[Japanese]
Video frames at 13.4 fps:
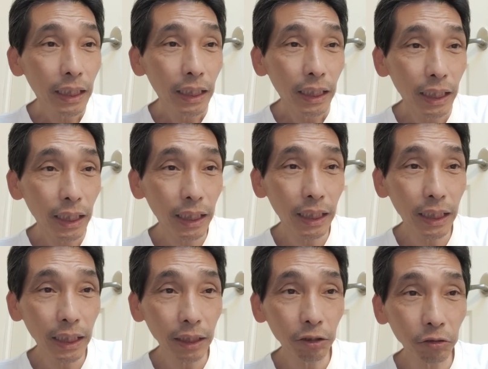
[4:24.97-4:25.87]

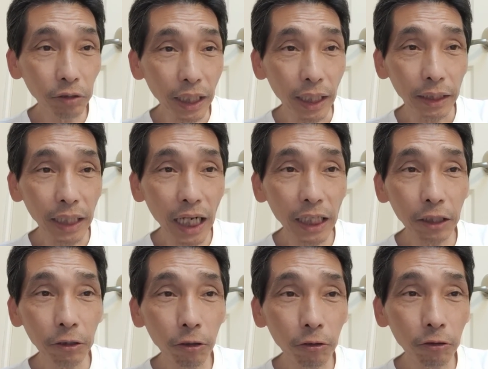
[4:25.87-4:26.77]
えー、っとね、
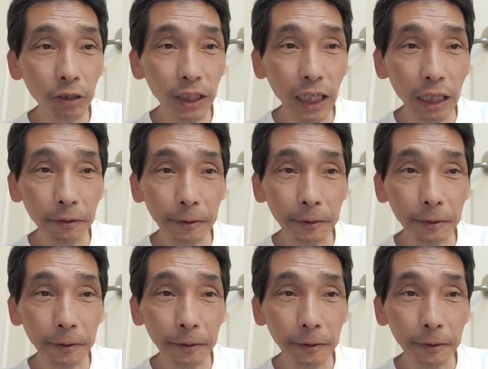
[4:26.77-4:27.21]
南極に隠